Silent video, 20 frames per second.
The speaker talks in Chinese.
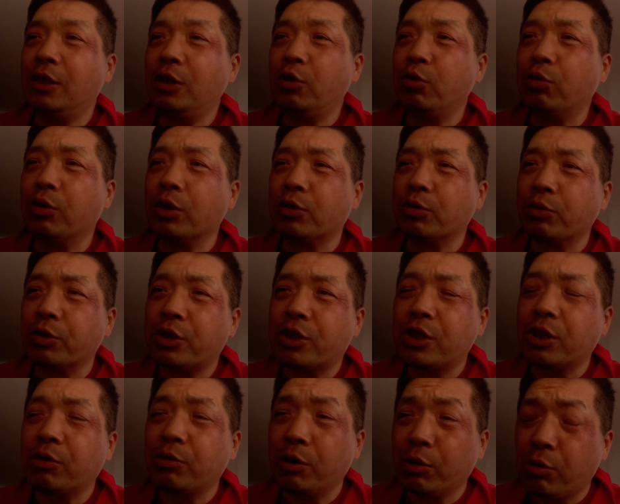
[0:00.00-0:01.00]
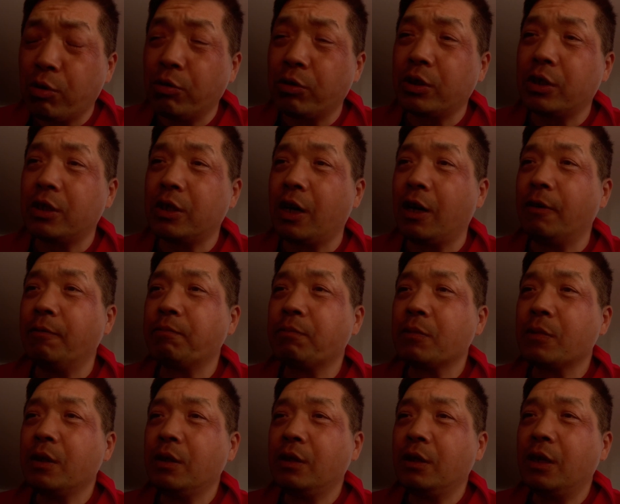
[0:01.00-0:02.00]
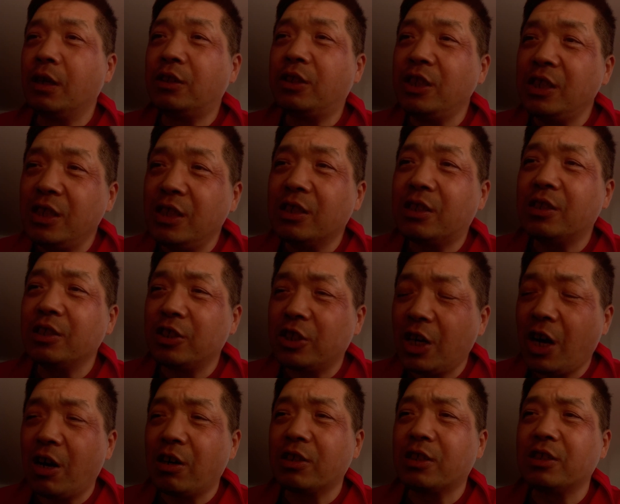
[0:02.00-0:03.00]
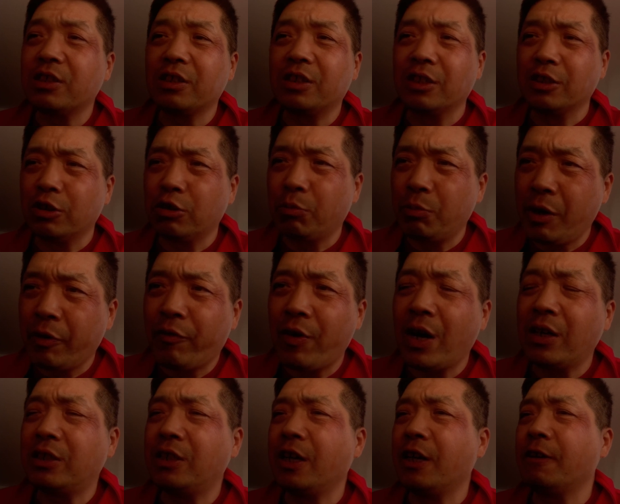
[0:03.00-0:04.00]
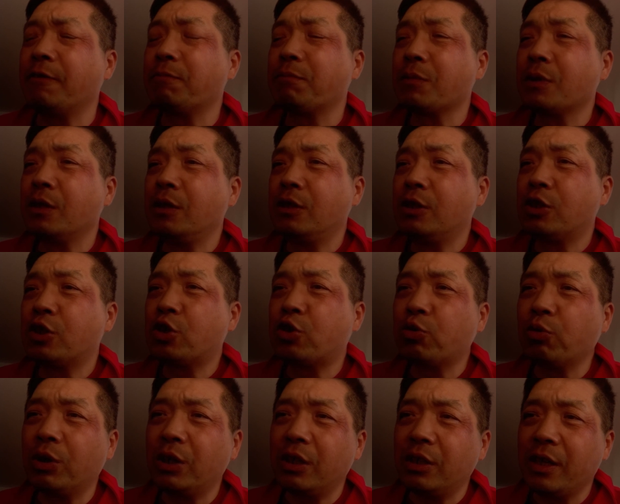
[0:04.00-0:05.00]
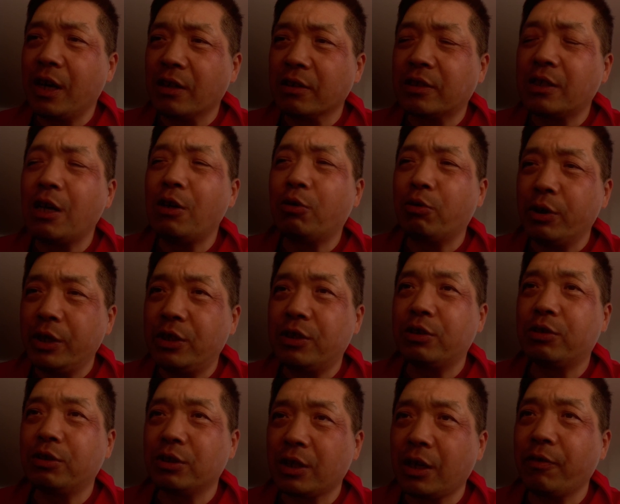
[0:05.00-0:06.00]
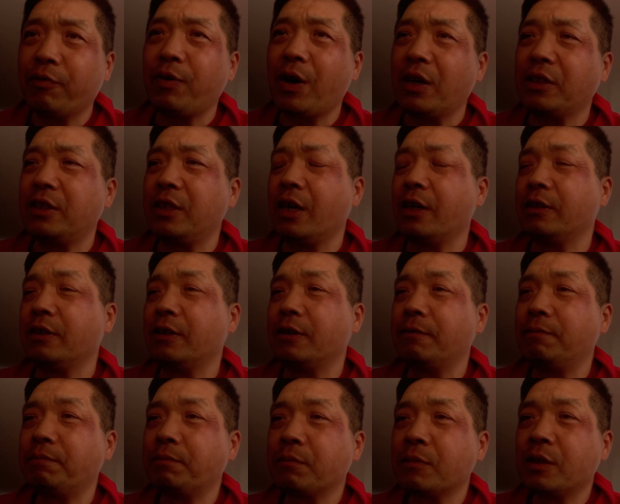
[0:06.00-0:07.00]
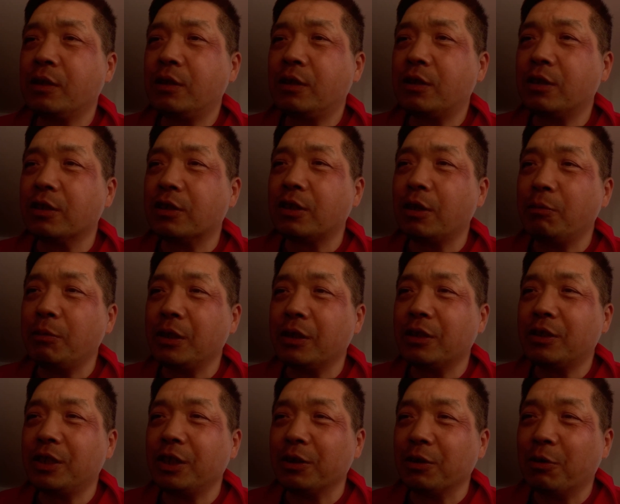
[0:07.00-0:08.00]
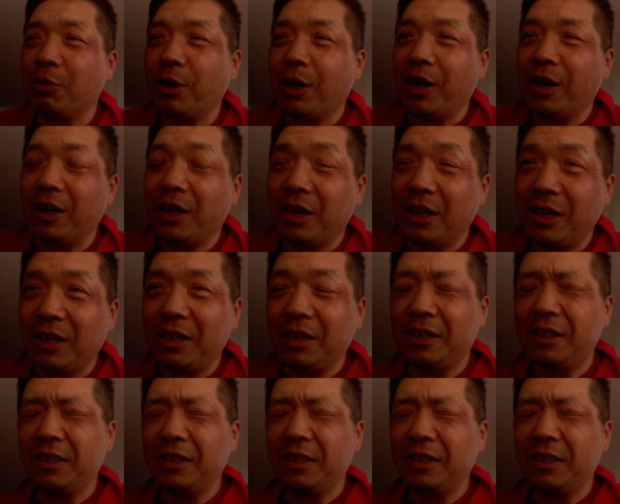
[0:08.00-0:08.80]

如果从社会控制上，呃，第一次、第二次可能都没发现，说了两三回之后才发现的，是这么一个情况。